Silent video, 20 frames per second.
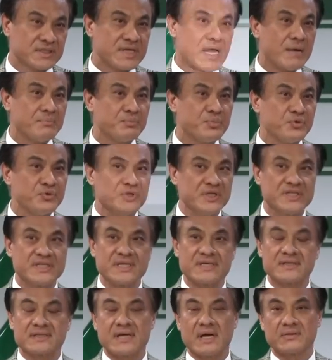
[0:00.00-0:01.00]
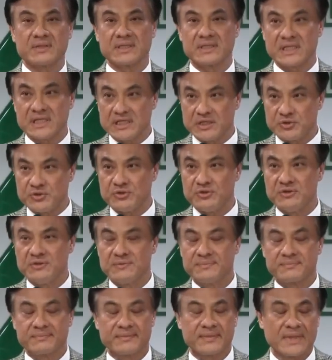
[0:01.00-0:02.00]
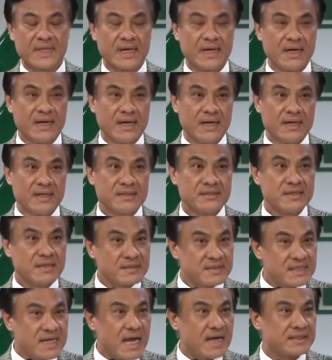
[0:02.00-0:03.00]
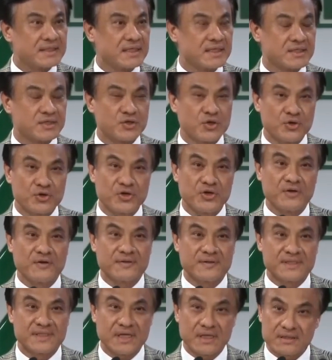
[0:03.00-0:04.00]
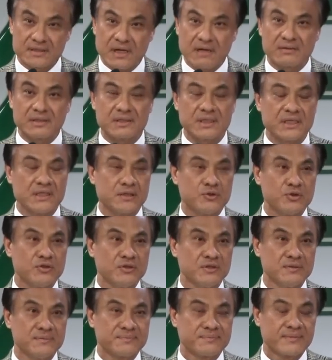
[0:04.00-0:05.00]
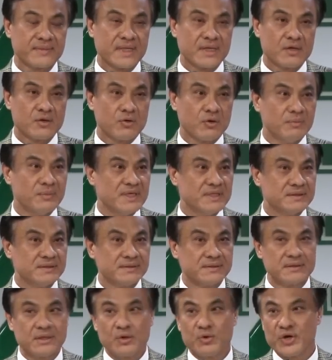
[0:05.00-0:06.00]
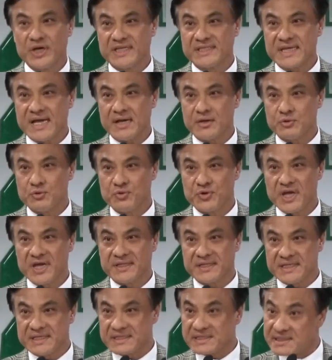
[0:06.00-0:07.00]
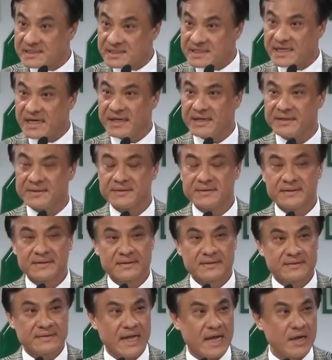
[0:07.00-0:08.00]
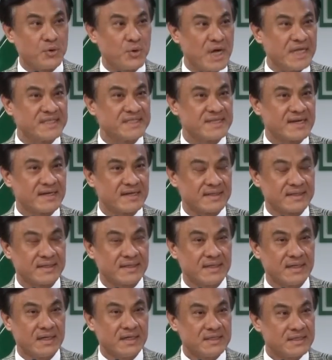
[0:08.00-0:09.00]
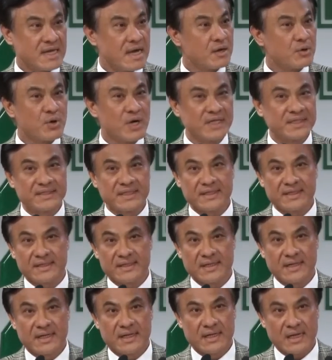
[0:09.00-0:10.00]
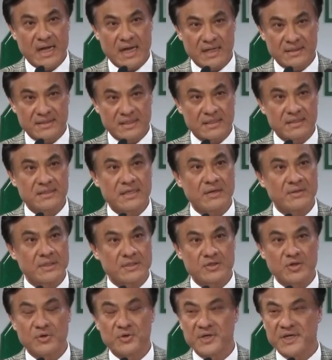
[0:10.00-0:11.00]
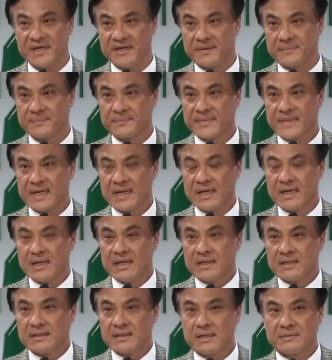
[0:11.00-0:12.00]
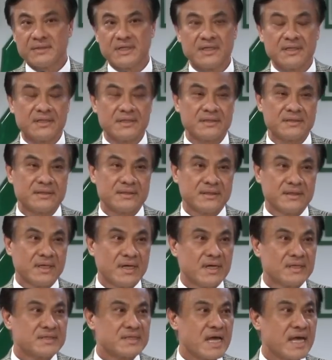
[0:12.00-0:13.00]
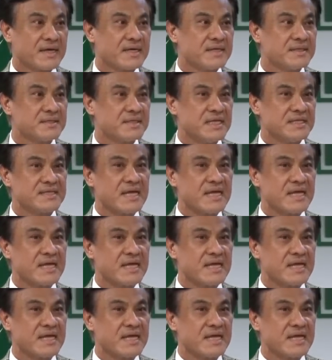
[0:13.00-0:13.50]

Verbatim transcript: 暂不予征召的地区，剩下的所有征召的地区，我们会在五月底之前来完成相关的啊征召的作业。那么。在跟第